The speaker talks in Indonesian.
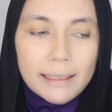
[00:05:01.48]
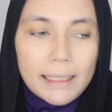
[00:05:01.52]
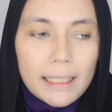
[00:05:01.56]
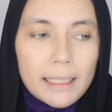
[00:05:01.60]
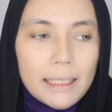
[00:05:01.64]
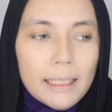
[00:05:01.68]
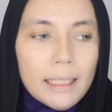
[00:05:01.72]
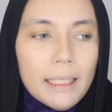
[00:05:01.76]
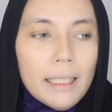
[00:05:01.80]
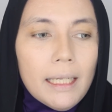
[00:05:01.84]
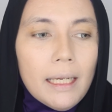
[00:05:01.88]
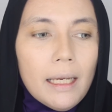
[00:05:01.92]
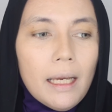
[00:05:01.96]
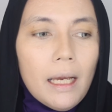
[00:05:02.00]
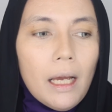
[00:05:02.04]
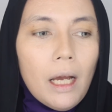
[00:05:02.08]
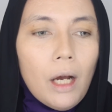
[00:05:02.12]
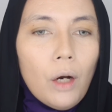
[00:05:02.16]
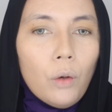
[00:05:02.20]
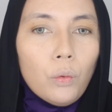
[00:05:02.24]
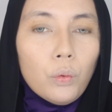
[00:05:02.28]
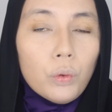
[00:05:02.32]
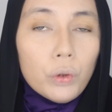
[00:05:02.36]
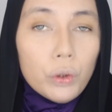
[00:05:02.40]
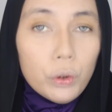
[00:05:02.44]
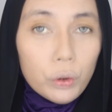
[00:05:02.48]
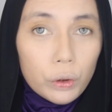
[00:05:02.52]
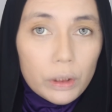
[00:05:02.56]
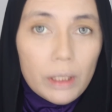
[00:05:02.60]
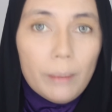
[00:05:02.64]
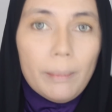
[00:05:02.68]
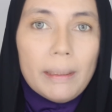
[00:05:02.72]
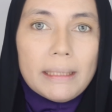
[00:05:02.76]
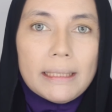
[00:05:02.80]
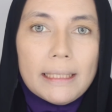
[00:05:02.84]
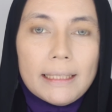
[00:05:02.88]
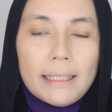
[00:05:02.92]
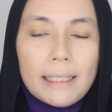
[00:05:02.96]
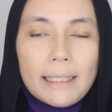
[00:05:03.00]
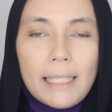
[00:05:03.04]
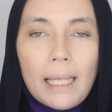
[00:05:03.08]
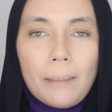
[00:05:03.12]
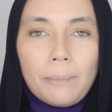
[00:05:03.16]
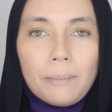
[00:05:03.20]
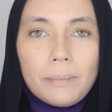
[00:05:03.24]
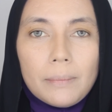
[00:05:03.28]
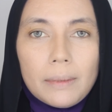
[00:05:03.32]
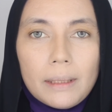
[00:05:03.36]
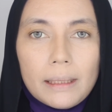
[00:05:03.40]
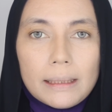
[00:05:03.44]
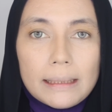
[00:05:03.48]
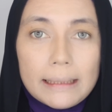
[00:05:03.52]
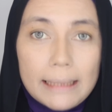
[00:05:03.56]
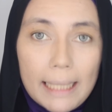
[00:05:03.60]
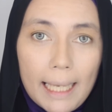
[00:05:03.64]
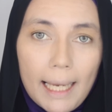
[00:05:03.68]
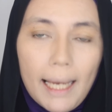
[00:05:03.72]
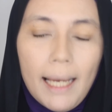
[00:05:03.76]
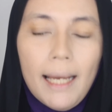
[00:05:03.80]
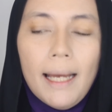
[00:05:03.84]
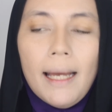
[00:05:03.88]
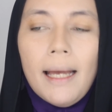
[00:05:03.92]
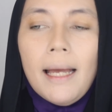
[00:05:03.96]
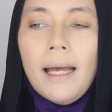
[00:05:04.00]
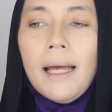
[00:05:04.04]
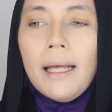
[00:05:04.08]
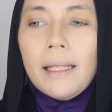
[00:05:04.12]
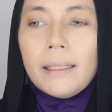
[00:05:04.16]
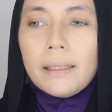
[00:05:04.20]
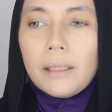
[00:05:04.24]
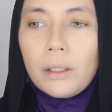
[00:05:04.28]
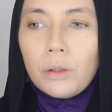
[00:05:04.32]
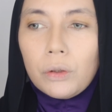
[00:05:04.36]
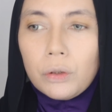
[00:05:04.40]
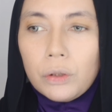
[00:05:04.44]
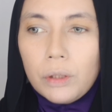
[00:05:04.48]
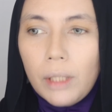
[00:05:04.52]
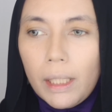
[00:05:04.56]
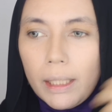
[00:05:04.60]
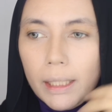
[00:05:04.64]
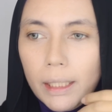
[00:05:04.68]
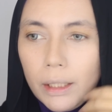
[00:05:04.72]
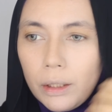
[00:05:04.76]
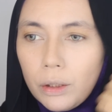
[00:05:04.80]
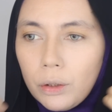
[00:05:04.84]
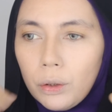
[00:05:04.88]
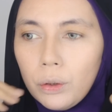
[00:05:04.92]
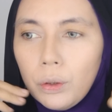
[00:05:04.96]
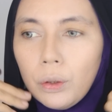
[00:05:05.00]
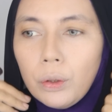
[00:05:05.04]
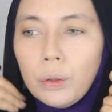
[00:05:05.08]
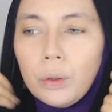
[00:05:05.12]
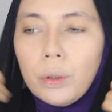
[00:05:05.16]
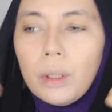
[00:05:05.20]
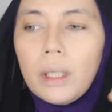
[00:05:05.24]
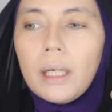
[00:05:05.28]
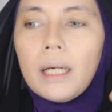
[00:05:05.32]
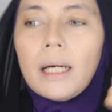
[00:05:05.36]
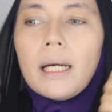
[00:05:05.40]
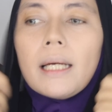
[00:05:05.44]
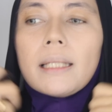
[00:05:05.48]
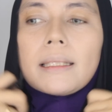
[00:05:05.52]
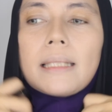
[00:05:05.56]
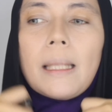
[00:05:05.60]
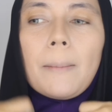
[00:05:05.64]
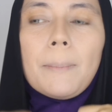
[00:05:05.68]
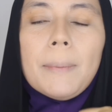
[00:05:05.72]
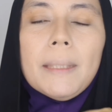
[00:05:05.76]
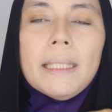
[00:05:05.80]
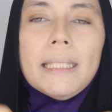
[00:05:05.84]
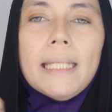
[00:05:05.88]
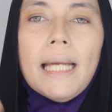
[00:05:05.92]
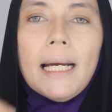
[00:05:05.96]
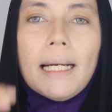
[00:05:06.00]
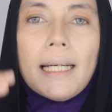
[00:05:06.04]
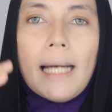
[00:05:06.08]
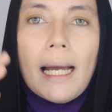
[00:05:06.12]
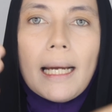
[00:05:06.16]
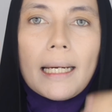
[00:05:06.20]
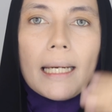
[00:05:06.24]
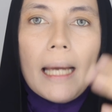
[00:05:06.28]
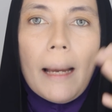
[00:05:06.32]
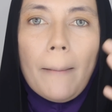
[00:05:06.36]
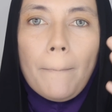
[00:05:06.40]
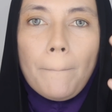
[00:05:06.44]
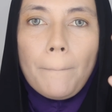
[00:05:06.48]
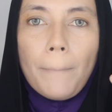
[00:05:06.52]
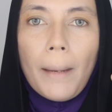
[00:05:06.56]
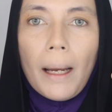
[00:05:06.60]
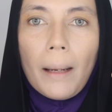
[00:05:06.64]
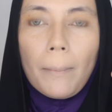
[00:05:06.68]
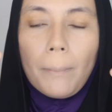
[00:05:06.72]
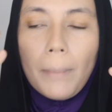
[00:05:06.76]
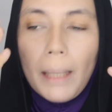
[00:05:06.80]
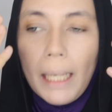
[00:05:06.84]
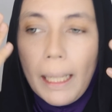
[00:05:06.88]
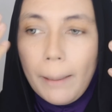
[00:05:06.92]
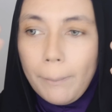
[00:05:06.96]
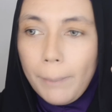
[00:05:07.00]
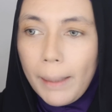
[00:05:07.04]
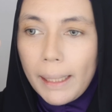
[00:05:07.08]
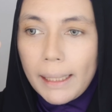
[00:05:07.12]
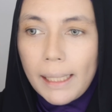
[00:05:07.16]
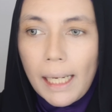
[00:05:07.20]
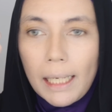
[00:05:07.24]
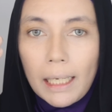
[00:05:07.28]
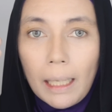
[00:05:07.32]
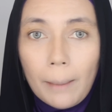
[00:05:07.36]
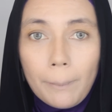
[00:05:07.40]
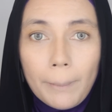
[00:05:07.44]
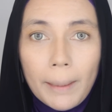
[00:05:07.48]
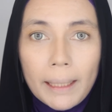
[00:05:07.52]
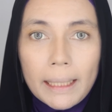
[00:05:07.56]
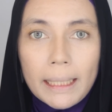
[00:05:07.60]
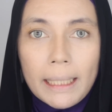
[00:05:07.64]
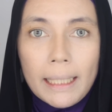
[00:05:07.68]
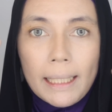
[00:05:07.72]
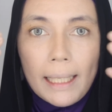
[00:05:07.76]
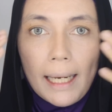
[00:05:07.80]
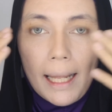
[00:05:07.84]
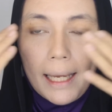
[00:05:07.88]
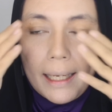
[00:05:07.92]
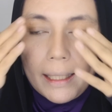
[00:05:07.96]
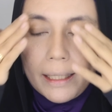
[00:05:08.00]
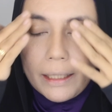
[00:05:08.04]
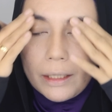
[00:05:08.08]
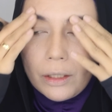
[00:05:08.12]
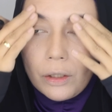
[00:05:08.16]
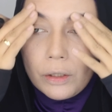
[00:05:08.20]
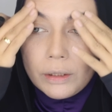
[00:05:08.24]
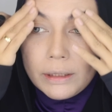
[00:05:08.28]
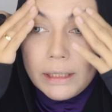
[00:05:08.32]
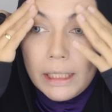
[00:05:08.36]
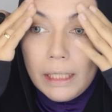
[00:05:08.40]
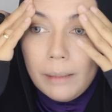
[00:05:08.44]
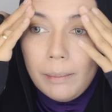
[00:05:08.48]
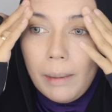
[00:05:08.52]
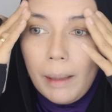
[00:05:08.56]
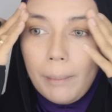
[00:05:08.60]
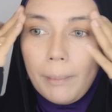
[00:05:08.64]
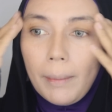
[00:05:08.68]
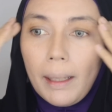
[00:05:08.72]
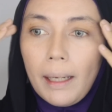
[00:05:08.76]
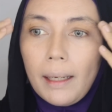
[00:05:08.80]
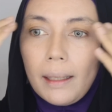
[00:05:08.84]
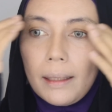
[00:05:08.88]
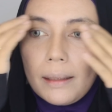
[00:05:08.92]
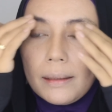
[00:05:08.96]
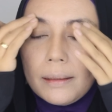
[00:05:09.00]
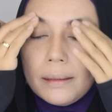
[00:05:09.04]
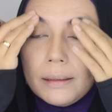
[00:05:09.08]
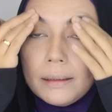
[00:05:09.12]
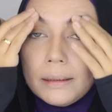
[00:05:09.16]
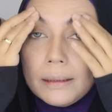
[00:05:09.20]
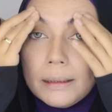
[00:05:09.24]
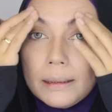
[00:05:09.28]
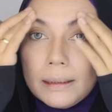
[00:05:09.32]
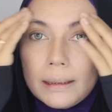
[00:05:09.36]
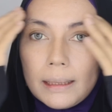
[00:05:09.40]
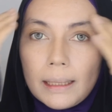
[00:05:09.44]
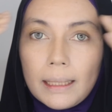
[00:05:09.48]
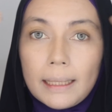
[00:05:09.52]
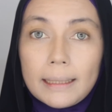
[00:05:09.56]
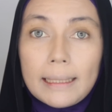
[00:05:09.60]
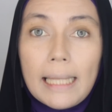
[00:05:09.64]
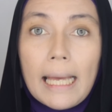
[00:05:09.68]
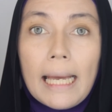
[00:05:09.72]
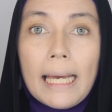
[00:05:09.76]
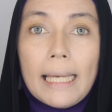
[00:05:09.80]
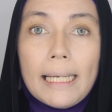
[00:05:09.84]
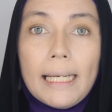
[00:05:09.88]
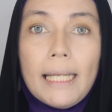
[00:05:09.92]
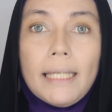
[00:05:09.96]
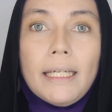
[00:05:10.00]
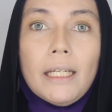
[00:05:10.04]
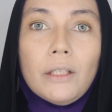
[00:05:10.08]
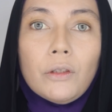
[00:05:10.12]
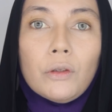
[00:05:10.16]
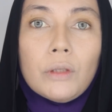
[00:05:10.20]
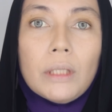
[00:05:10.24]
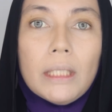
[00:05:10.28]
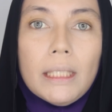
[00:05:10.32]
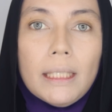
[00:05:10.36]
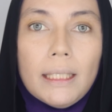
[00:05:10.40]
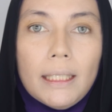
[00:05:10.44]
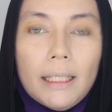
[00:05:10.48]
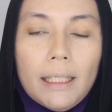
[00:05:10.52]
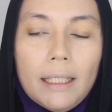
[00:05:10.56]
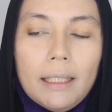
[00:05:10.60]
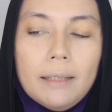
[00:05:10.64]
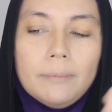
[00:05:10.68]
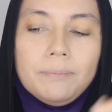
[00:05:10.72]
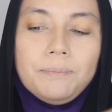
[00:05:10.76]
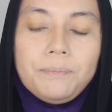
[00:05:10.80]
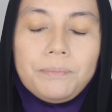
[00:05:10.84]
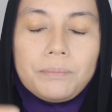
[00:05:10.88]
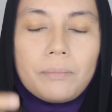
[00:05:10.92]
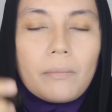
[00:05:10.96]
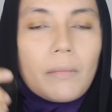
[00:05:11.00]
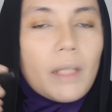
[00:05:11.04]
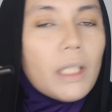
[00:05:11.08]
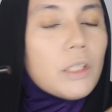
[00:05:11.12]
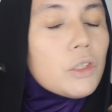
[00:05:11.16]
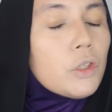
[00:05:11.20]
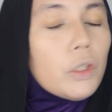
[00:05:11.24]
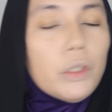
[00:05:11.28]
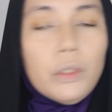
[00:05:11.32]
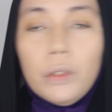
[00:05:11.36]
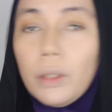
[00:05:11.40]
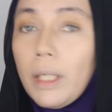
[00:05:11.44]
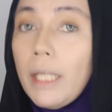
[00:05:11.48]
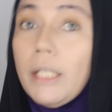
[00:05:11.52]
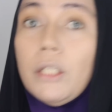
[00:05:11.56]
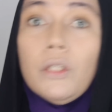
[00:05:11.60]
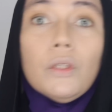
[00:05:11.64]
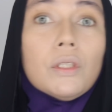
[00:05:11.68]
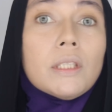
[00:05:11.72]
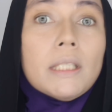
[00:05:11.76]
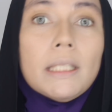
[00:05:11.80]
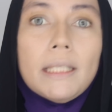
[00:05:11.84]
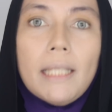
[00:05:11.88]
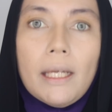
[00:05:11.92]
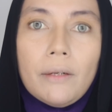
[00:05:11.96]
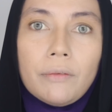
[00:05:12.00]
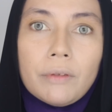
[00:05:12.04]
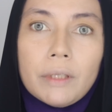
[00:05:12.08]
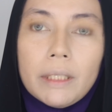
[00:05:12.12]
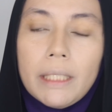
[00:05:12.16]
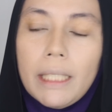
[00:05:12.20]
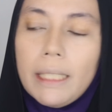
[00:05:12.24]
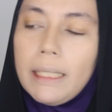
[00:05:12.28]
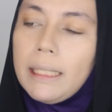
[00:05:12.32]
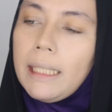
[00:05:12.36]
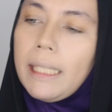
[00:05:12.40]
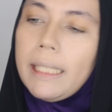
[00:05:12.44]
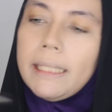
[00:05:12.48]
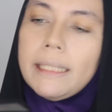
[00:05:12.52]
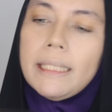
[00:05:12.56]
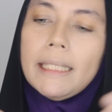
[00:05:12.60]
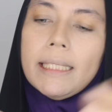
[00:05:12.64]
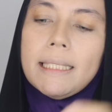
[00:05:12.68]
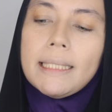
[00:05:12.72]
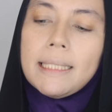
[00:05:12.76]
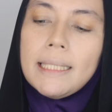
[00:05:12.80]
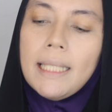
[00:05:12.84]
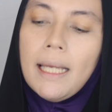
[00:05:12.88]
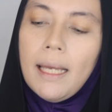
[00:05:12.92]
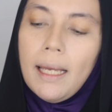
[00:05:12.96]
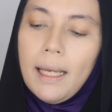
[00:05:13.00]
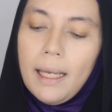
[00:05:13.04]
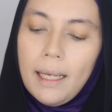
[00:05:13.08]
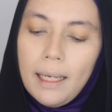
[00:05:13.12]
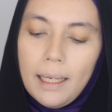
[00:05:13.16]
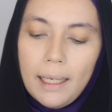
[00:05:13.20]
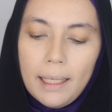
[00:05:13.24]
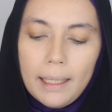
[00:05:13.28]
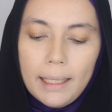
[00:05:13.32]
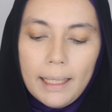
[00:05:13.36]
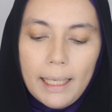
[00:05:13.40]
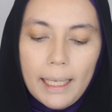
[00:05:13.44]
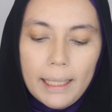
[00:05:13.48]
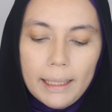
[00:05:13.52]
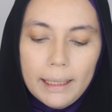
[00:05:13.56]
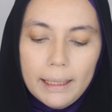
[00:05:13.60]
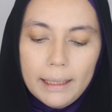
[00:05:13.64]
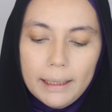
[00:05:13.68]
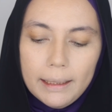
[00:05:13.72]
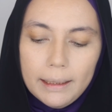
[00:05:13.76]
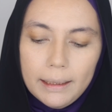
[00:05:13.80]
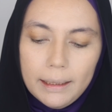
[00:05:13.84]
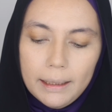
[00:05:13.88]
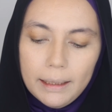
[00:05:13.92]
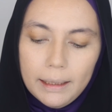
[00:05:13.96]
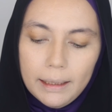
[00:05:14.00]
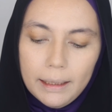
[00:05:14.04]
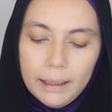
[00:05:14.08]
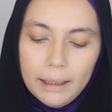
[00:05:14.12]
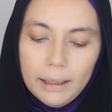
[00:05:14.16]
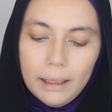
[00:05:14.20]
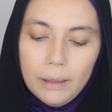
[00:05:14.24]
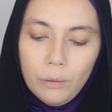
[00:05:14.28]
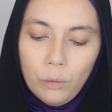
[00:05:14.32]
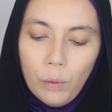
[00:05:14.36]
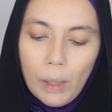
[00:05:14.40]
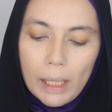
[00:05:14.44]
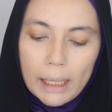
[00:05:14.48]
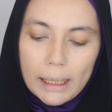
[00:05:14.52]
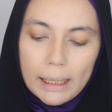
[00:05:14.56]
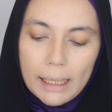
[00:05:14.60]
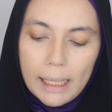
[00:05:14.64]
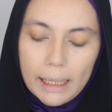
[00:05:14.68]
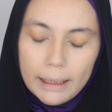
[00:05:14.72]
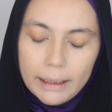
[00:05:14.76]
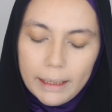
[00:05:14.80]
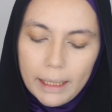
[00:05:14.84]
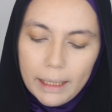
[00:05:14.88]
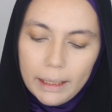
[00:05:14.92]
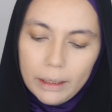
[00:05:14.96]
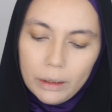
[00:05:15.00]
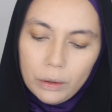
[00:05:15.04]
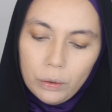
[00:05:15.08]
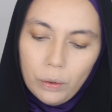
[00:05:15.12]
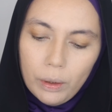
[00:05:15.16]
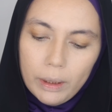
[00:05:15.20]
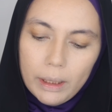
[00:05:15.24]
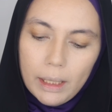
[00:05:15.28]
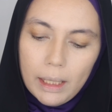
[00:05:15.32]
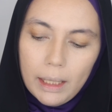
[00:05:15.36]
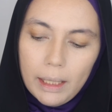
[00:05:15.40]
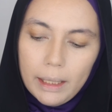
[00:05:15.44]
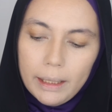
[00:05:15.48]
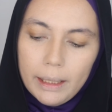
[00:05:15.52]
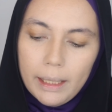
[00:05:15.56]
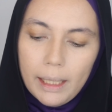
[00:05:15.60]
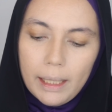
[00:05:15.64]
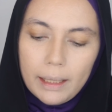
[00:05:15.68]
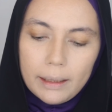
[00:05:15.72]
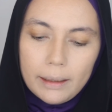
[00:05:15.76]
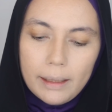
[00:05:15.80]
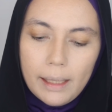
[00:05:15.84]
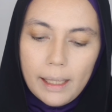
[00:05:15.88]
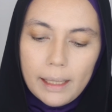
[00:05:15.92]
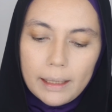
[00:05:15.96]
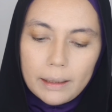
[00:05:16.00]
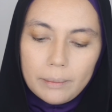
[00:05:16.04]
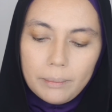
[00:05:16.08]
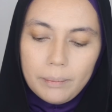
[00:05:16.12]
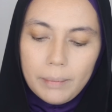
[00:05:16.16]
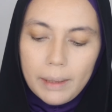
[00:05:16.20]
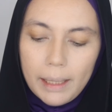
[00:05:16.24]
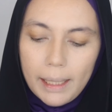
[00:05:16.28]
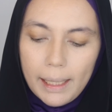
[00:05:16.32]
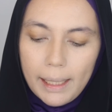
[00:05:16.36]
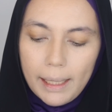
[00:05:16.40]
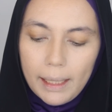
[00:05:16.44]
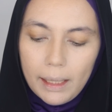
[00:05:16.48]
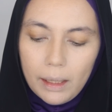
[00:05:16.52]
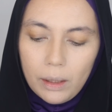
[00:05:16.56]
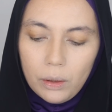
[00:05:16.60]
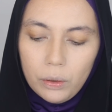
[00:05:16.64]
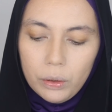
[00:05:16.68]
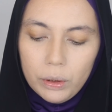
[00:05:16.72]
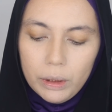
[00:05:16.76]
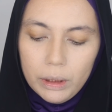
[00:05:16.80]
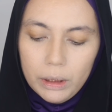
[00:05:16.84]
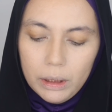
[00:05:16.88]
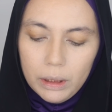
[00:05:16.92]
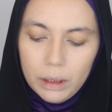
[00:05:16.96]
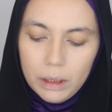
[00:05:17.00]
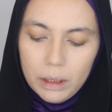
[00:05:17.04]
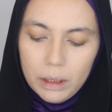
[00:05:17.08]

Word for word: jadi wudhunya masih tetap sah terus udah gitu uh, tapi dia nggak gampang bleber nggak gampang hilang gitu loh jadi memang ketahanannya tuh tinggi so you can use it every day ladies nah ini warnanya itu adalah yang dark brown